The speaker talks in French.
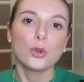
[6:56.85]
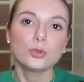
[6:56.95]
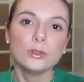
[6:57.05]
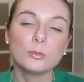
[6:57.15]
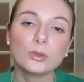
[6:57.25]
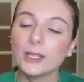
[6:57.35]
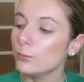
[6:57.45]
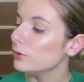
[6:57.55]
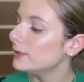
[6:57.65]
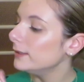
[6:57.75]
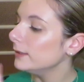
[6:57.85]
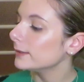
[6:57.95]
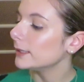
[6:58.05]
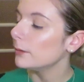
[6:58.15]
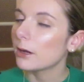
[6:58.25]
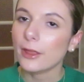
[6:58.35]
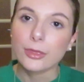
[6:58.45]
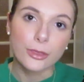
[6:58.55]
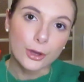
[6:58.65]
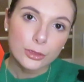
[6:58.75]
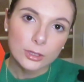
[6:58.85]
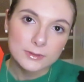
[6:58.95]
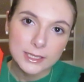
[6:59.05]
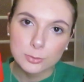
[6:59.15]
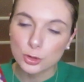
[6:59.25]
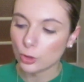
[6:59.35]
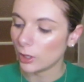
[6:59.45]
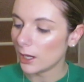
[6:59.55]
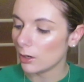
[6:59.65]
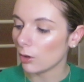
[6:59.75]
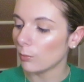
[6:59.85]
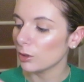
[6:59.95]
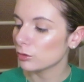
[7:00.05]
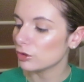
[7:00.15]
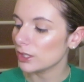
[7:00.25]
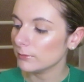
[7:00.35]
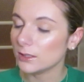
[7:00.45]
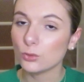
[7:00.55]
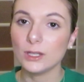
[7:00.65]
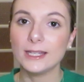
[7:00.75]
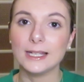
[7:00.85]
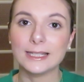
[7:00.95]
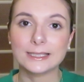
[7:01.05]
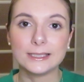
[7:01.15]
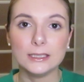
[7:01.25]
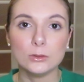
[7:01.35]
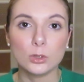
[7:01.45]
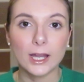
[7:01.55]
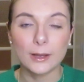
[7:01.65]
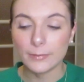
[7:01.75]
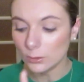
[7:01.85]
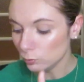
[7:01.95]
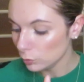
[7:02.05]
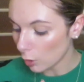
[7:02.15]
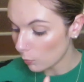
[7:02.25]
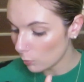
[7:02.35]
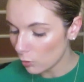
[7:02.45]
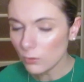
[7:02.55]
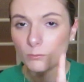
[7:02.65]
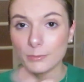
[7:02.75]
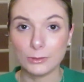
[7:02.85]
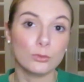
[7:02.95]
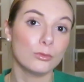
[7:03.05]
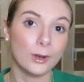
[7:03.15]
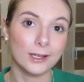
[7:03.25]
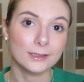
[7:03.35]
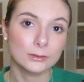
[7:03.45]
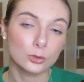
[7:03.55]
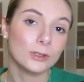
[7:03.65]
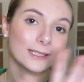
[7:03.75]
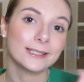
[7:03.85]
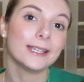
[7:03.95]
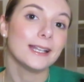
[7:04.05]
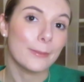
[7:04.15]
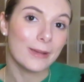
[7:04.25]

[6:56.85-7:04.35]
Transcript: Ensuite bon des petits célébrations, comme ça les petits chocolats. Alors moi ce que j'aime c'est que les galaxies au caramel ou normaux. Mais donc voilà, cela c'est la